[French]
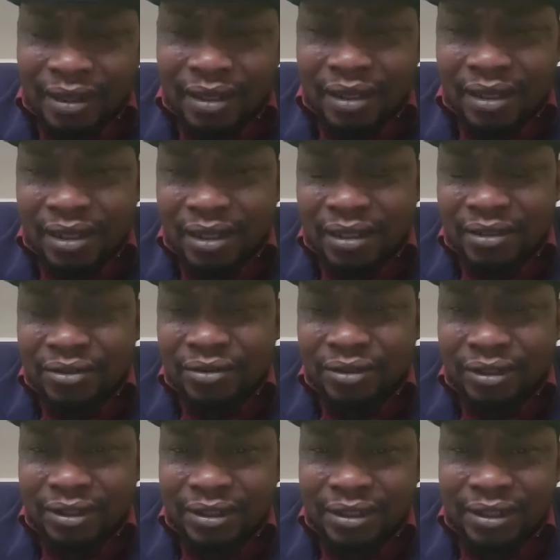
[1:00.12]
à se
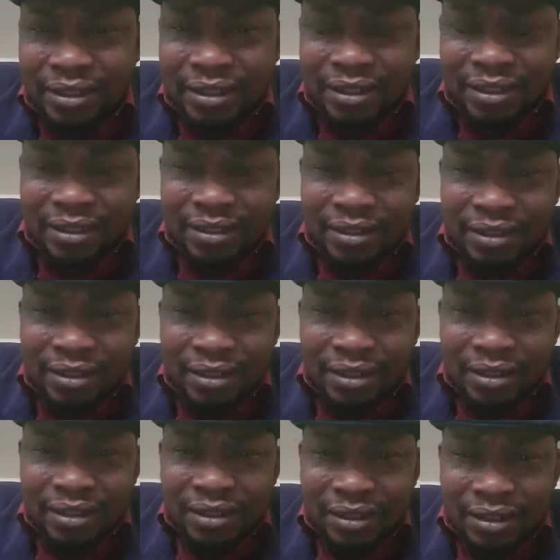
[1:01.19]
retenir
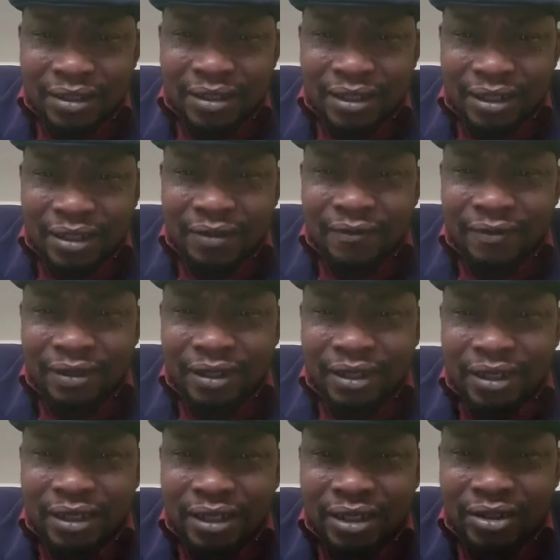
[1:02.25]
et à revenir à
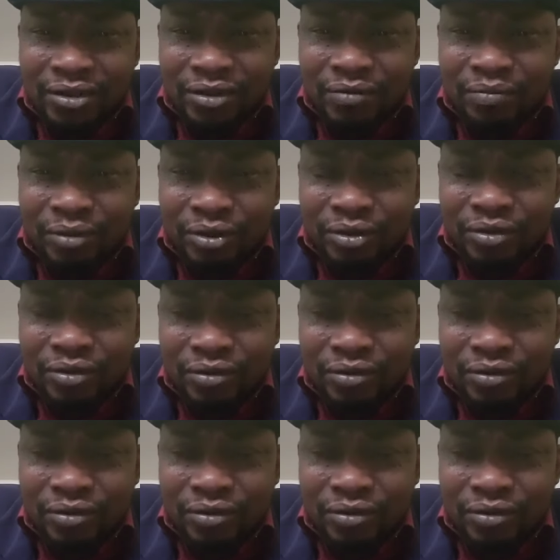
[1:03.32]
la raison parce que